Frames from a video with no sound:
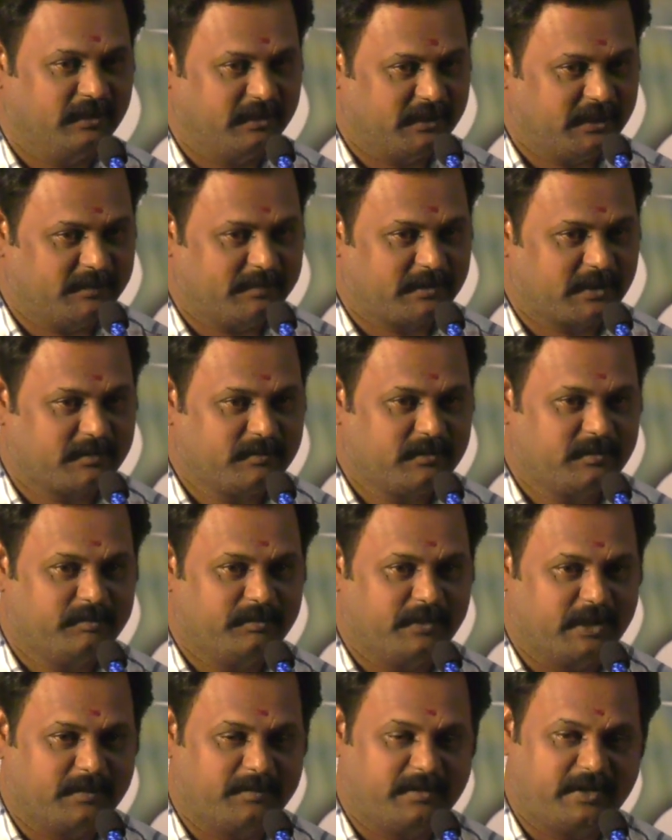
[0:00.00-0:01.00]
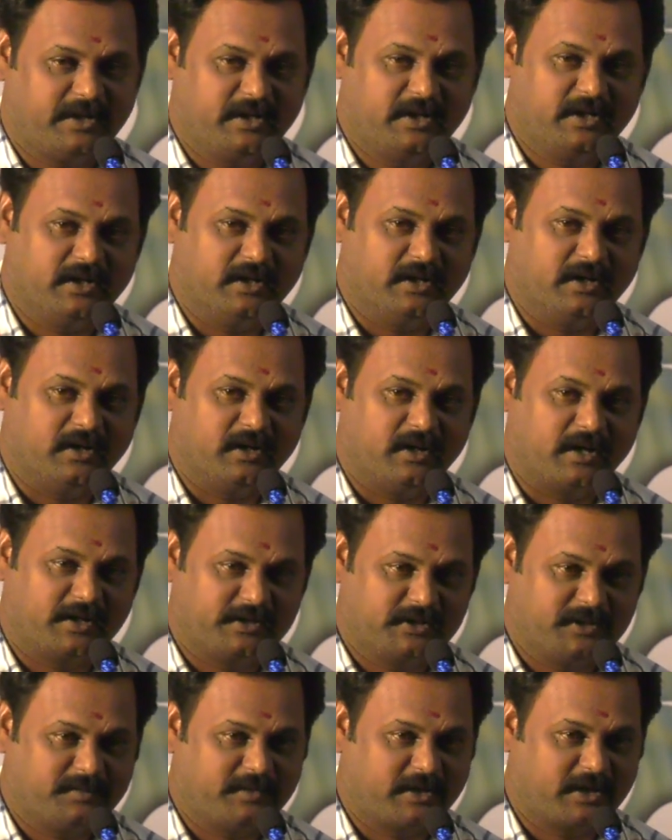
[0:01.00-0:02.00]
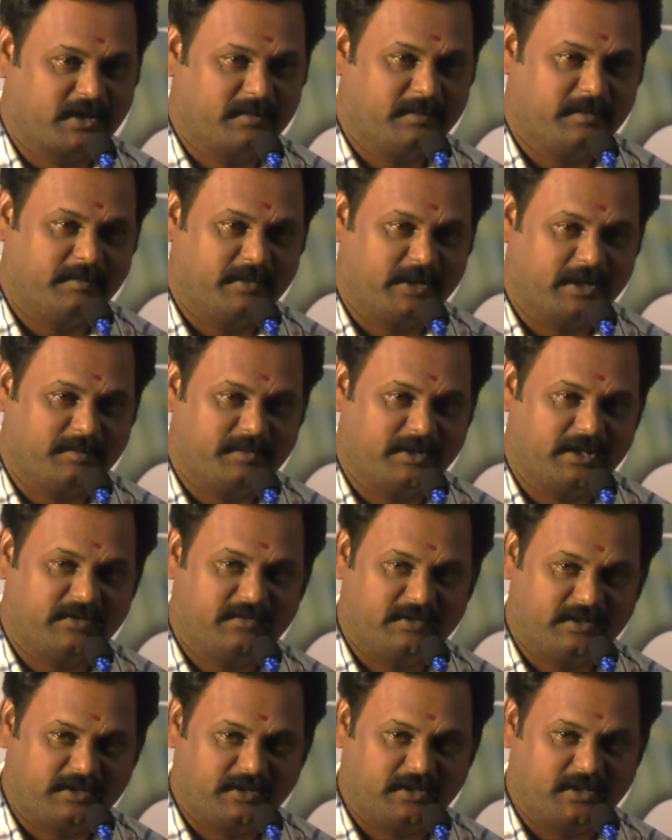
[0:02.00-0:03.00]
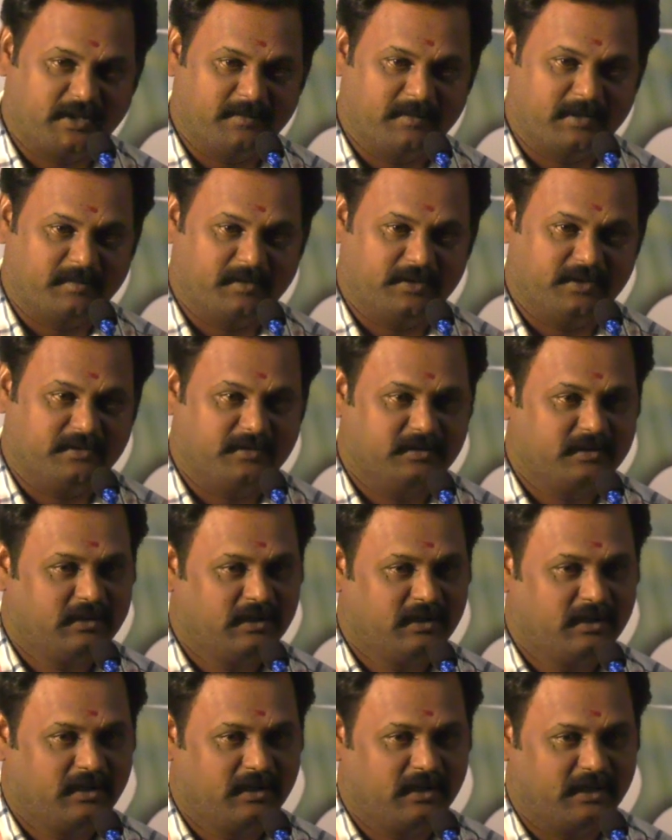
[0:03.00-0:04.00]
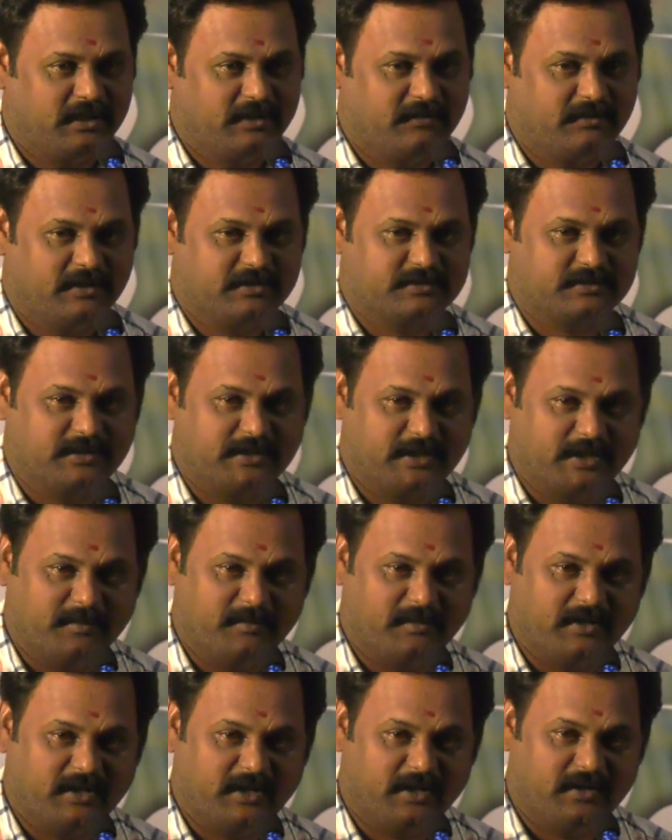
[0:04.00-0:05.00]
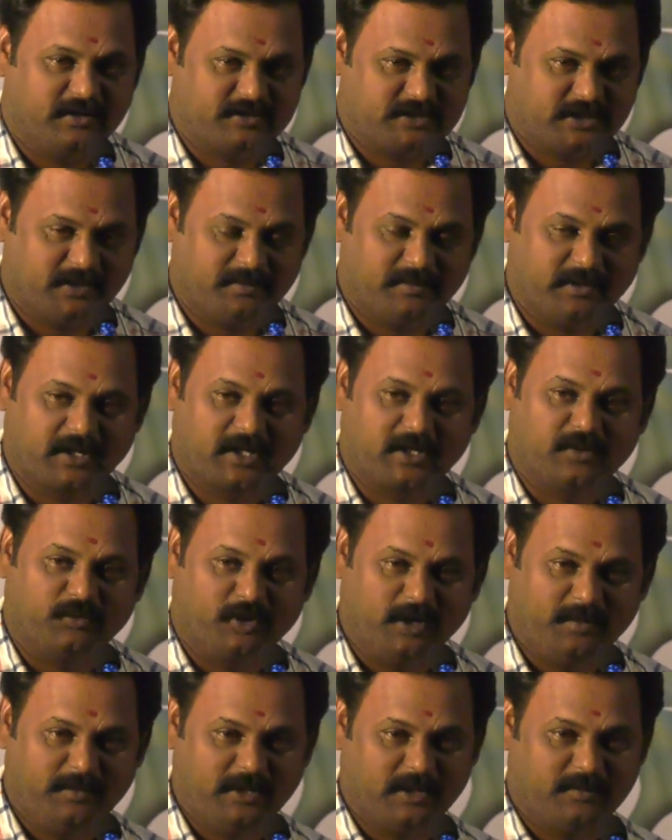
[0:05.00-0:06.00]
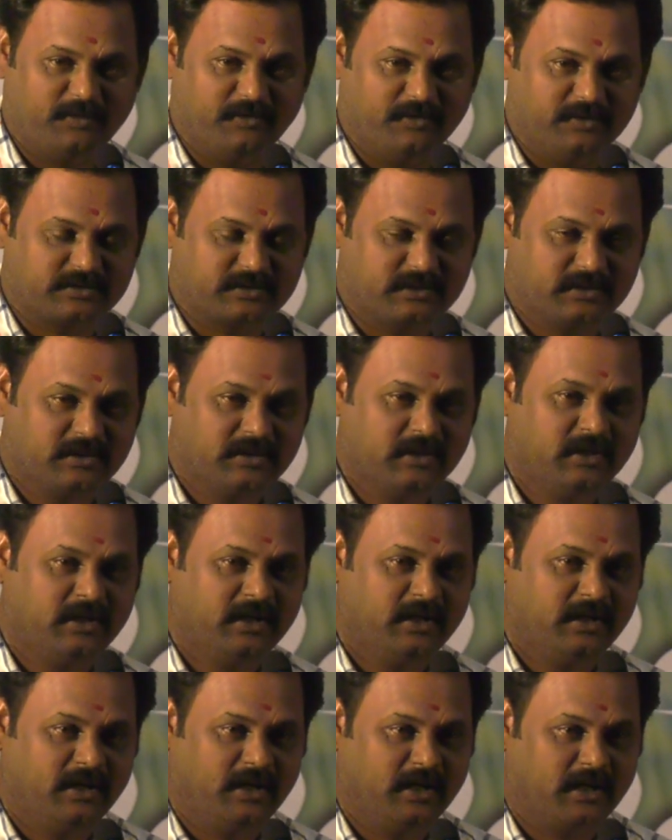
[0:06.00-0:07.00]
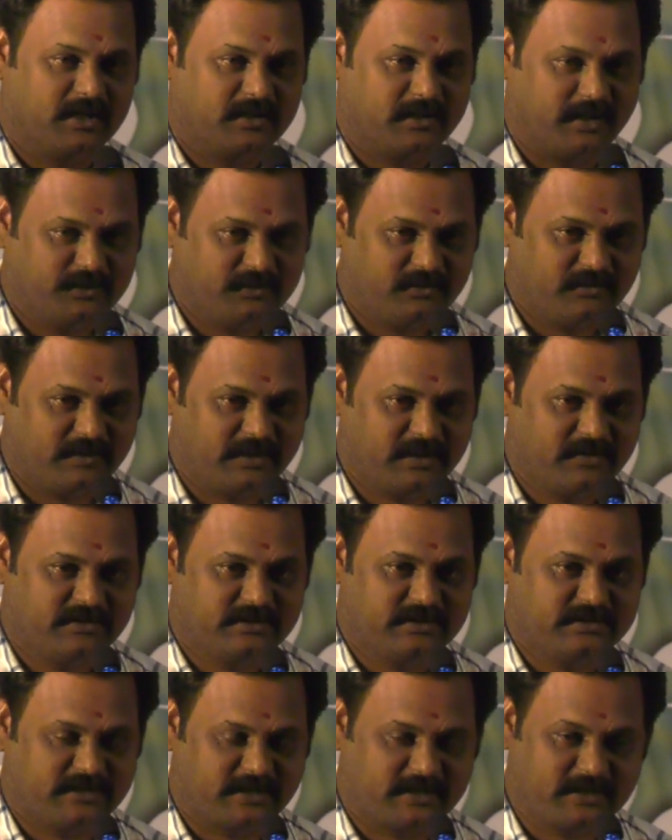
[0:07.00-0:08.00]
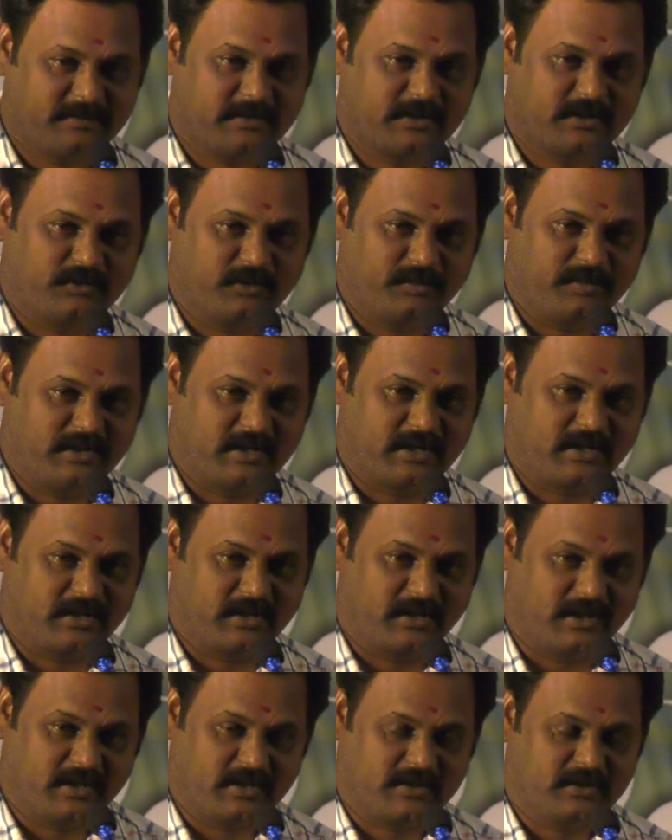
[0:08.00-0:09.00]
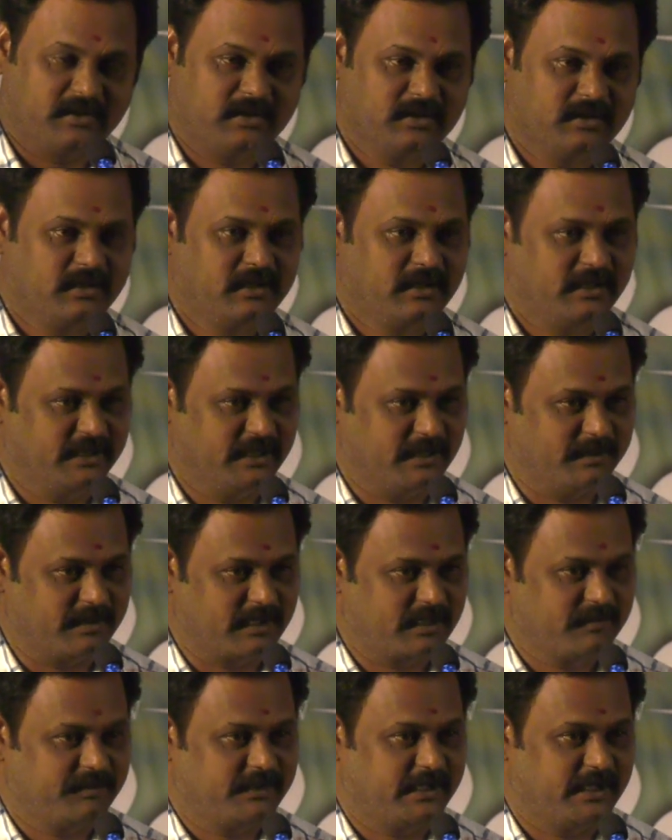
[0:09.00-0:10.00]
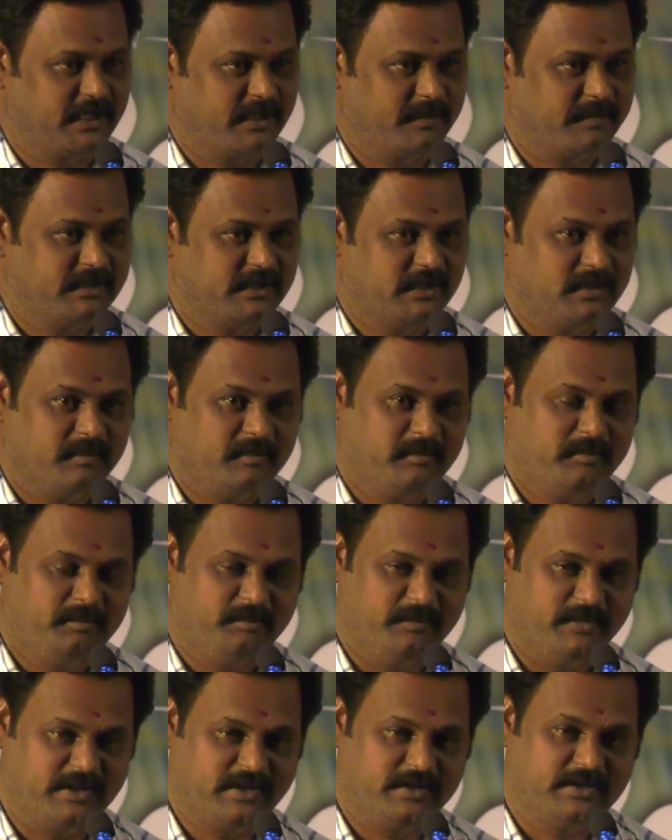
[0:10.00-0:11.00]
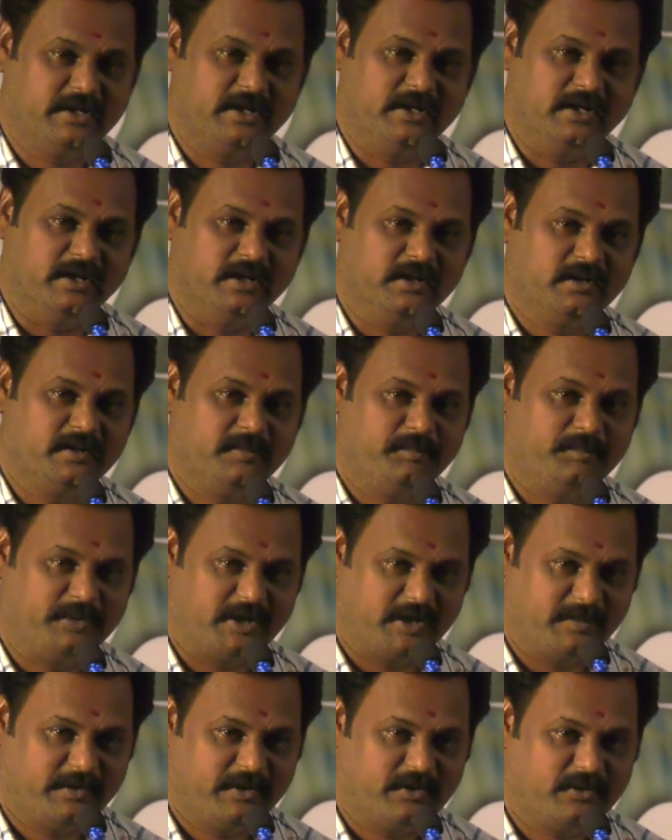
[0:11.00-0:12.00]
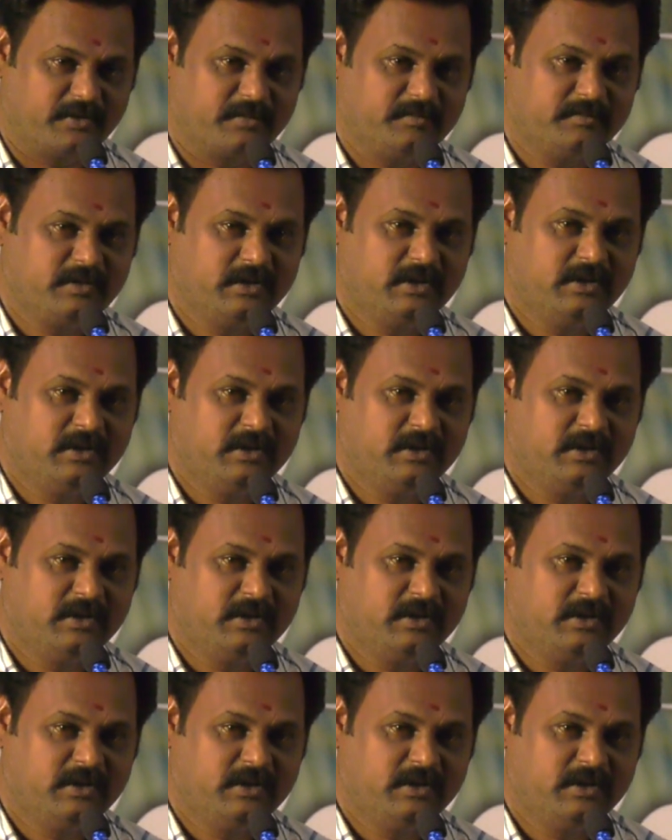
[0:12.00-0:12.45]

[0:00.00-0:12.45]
இந்த படமும் மிகப்பெரிய அனைத்து பாடல்களுமே மிகப்பெரிய வெற்றி அடையும் என்பது எந்தவித சந்தேகமும் இல்லை நிச்சயமாக ஒலிம்பியா மூவிஸ்க்கு அதுவும் வந்தாவாசி சட்டமன்ற உறுப்பினராக எனக்கு இந்த படம் தயாரிப்பதில் மிகுந்த பெருமையோடும்